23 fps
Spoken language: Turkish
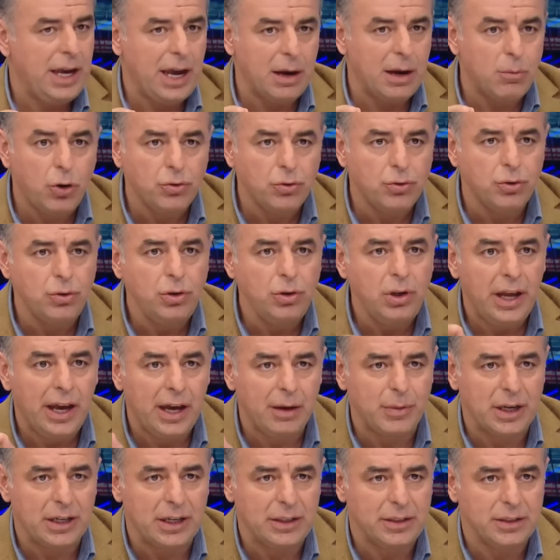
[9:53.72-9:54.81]
Hem o gün
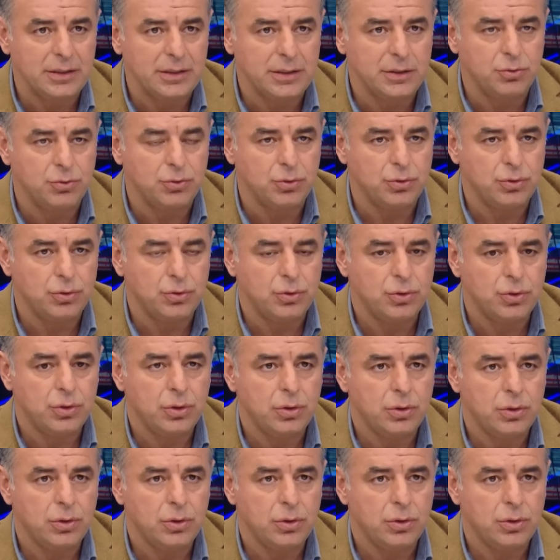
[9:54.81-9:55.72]
hem ertesi gün. Her yere